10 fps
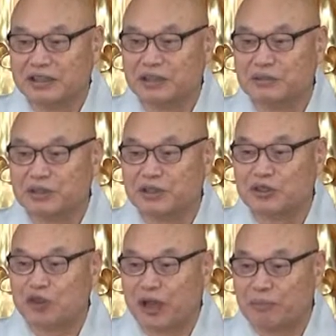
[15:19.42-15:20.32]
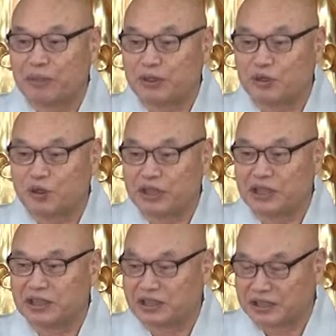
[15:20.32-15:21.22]
그러면서 도 한편 또
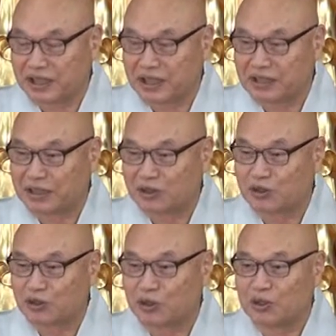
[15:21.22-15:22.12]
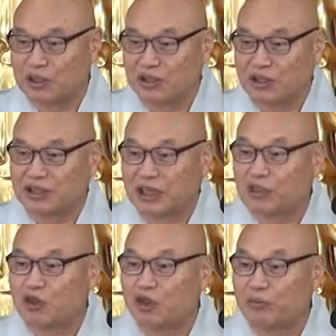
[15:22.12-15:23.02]
이익 챙겼다고 또 어,
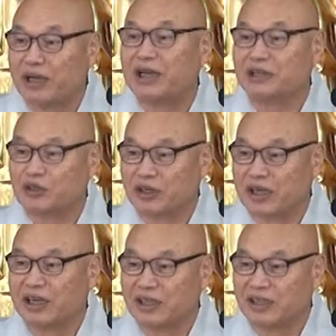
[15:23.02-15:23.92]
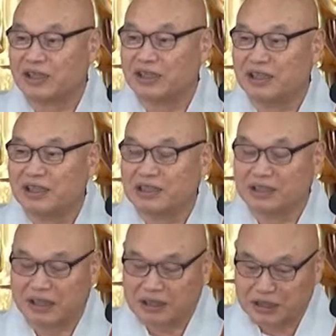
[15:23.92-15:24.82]
달콤해 하기도 해. 예.
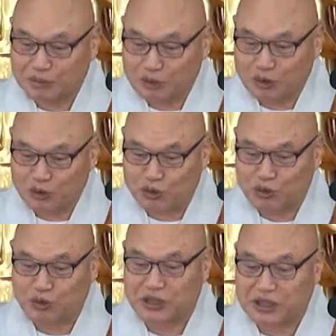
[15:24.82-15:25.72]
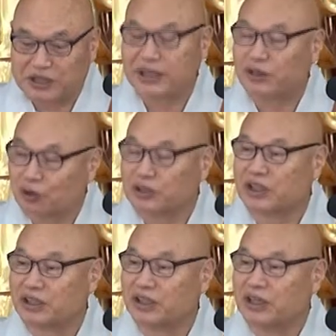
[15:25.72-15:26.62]
그게 전부 구일체
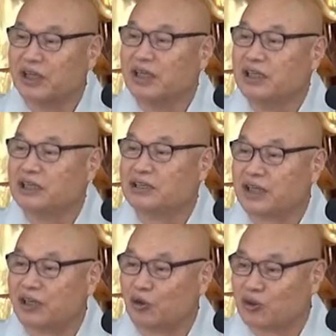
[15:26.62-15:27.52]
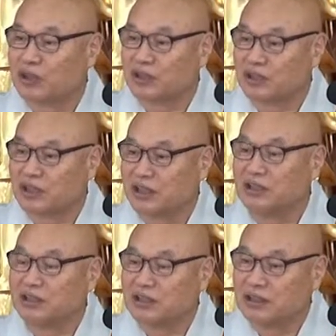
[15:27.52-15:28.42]
공덕이에요. 일체
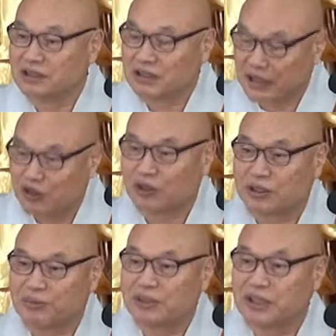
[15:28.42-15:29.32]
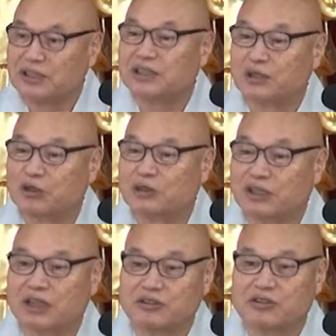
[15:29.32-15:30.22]
공덕의 작용입니다. 일체
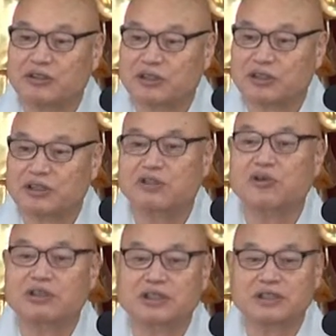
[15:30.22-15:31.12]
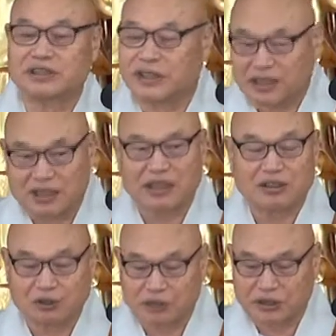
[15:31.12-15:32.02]
공덕 갖춘 거예요그 공덕이 제일
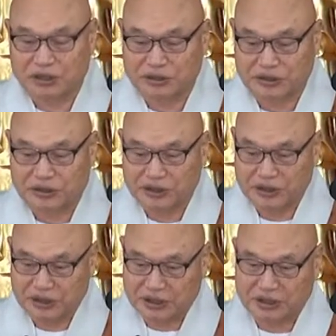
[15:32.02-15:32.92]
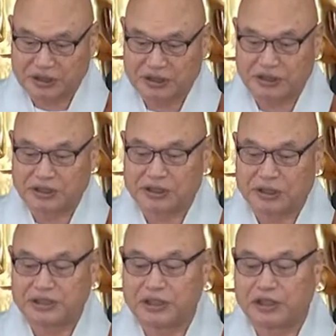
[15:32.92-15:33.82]
가는 공덕이죠. 그래서
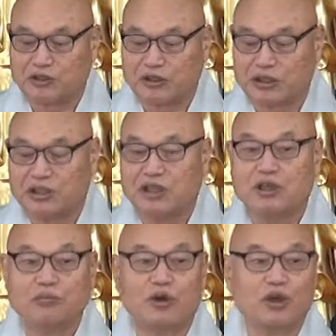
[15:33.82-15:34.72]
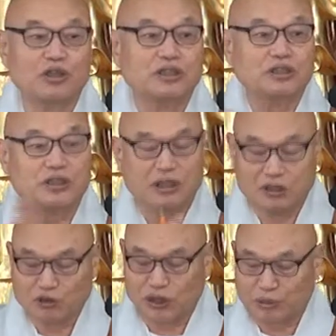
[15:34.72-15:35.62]
일체 제유를 모든
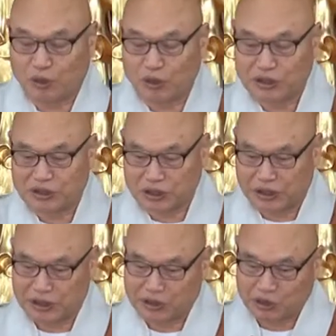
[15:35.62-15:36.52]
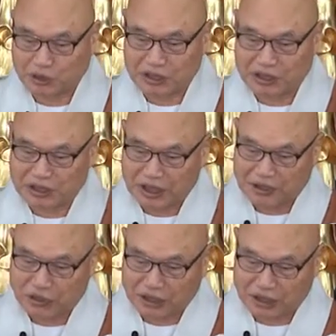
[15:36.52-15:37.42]
눈에 보이는 아, 존재를
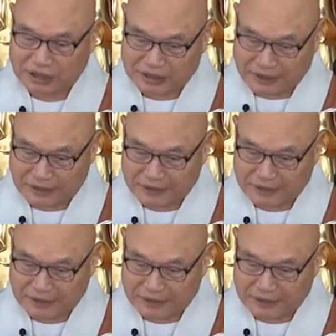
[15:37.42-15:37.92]
다 도탈했다.